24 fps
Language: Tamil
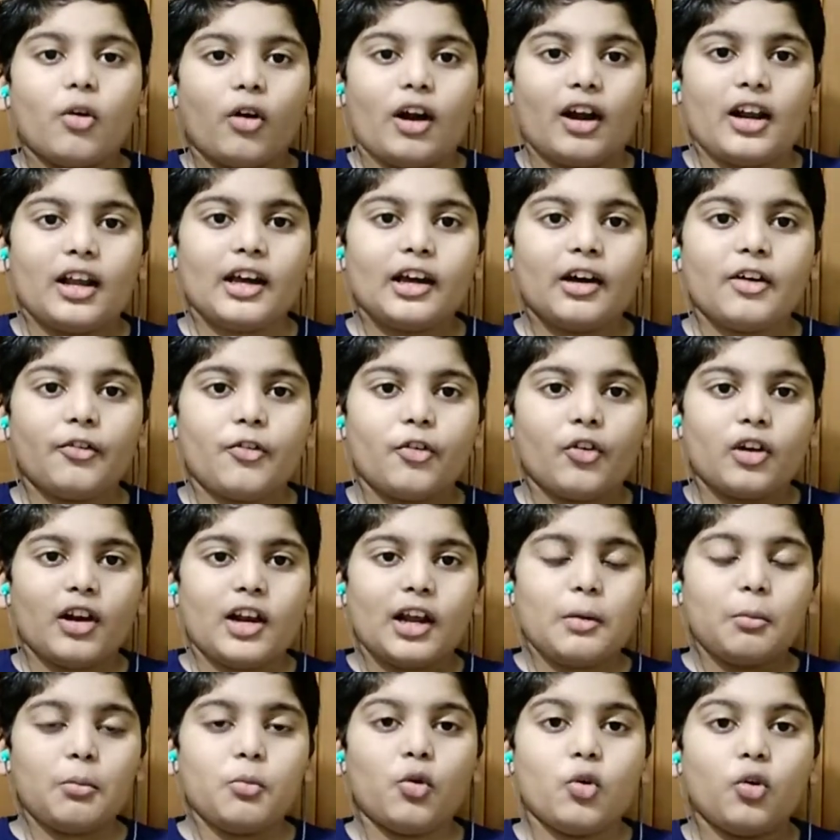உலகம்
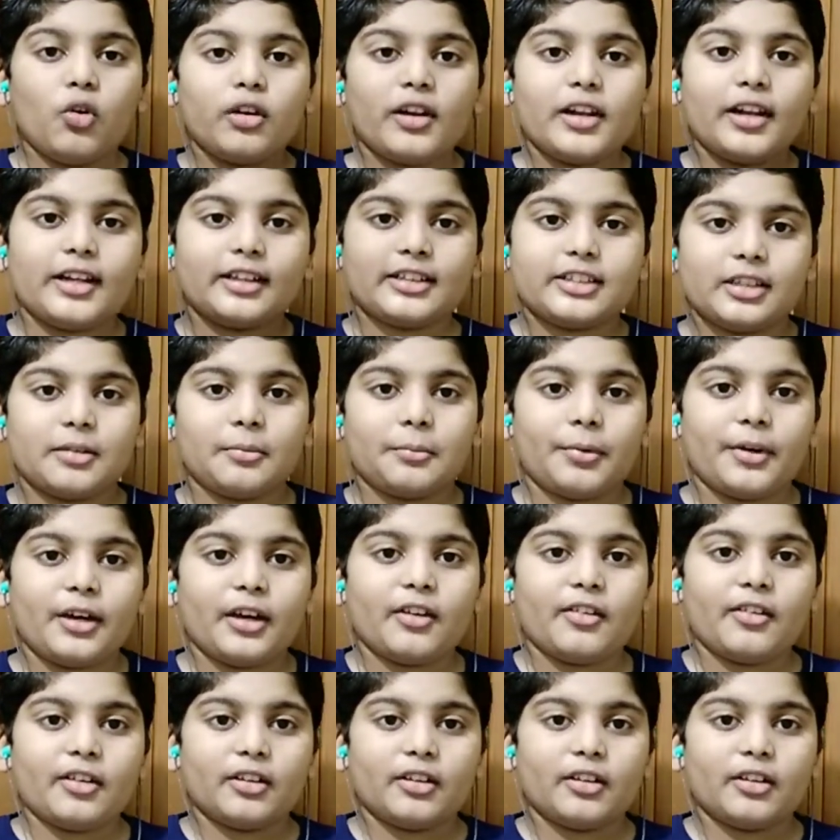ஃபுல்லாக மூணு லட்சம் பேர்